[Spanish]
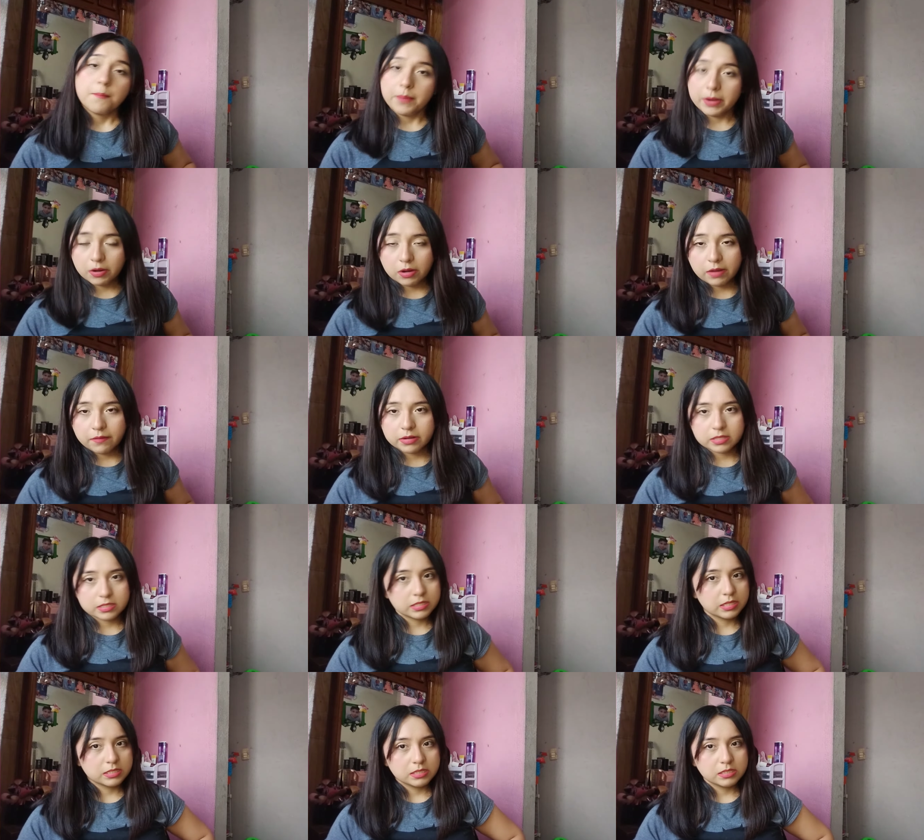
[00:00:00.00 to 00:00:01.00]
pero la verdad
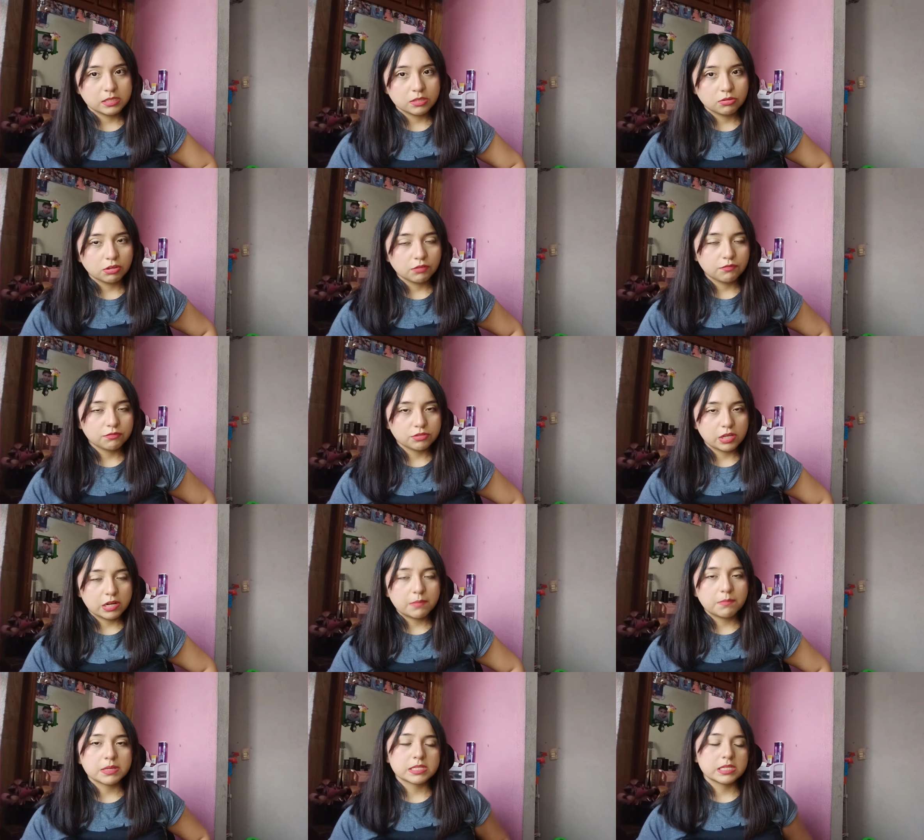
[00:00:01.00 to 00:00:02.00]
es que sí siento que
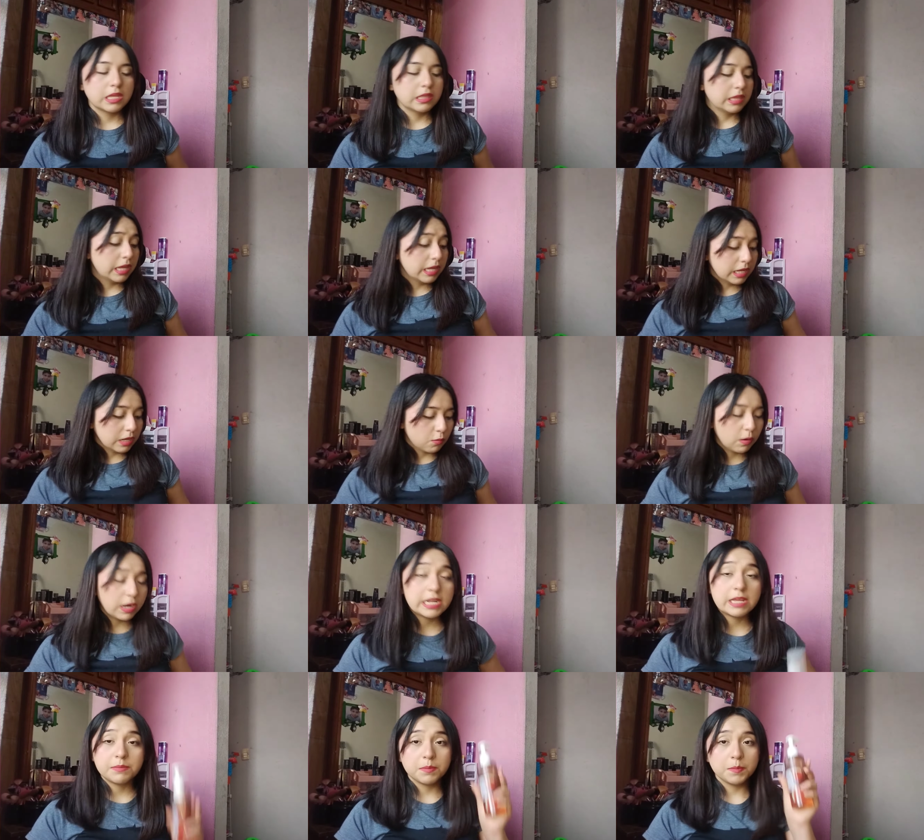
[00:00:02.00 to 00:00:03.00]
funcionan bastante
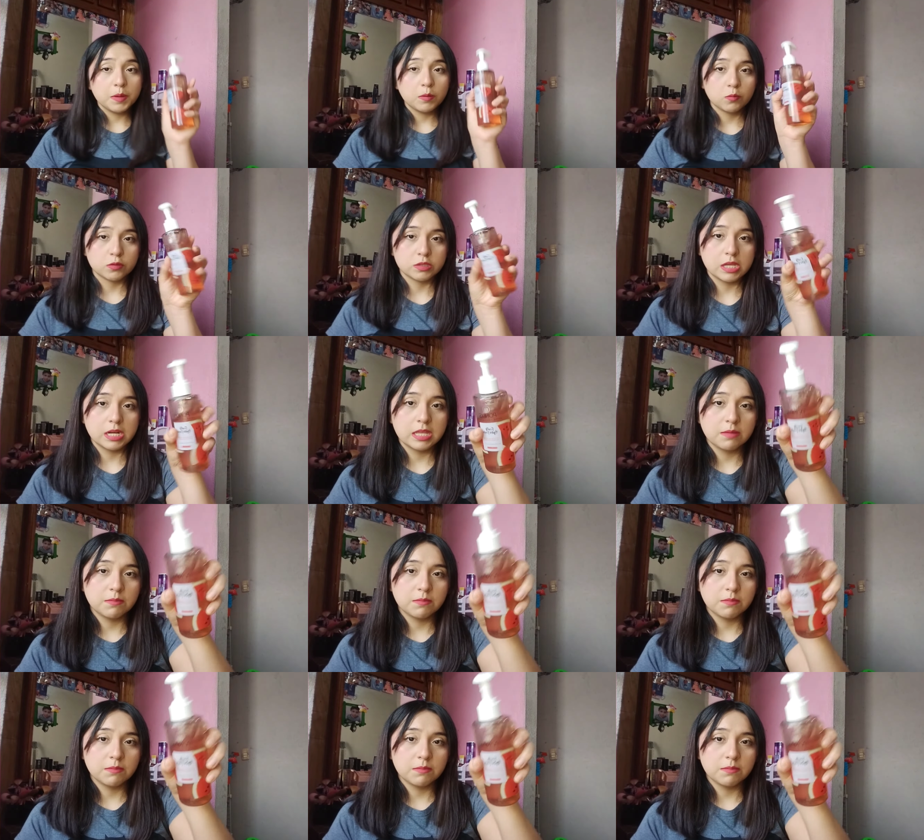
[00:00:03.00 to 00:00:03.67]
igual y a mí me gustan,